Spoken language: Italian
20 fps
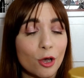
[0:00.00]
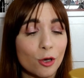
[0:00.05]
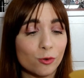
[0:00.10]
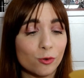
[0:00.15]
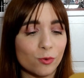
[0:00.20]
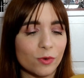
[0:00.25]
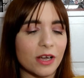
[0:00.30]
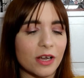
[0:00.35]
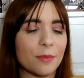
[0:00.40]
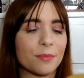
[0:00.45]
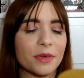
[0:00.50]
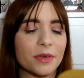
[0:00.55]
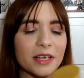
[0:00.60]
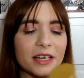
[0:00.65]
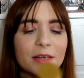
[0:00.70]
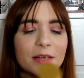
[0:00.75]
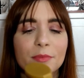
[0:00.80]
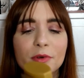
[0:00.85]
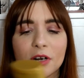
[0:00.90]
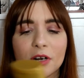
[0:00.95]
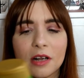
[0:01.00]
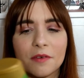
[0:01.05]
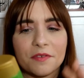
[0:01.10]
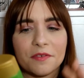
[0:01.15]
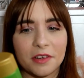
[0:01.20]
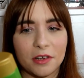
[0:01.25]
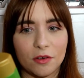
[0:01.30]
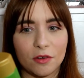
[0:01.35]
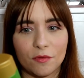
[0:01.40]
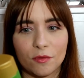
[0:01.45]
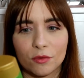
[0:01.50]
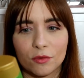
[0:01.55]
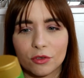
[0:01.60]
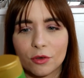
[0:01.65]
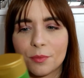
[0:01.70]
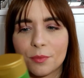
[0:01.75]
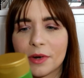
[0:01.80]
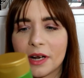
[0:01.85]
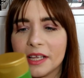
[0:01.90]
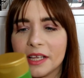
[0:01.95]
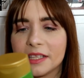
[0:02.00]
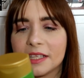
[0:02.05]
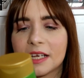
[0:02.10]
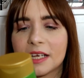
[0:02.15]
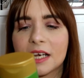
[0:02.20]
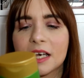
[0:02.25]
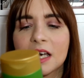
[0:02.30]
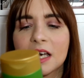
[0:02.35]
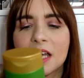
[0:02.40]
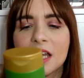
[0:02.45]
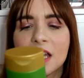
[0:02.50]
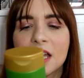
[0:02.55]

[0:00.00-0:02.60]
sui capelli però alla fine l'ho voluto prendere